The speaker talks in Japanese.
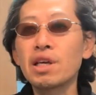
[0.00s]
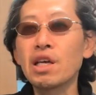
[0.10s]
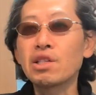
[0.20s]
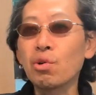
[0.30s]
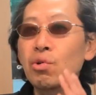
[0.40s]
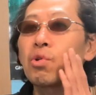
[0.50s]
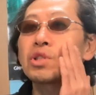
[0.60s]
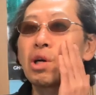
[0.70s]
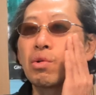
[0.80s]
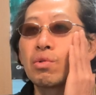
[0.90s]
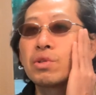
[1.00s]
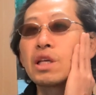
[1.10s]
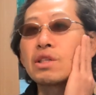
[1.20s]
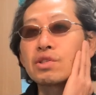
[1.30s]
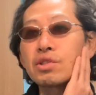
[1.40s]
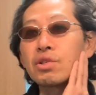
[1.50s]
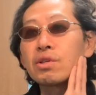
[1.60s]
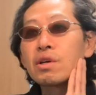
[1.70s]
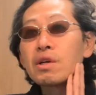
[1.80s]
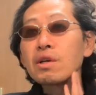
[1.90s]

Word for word: 軽乗用車を運転中、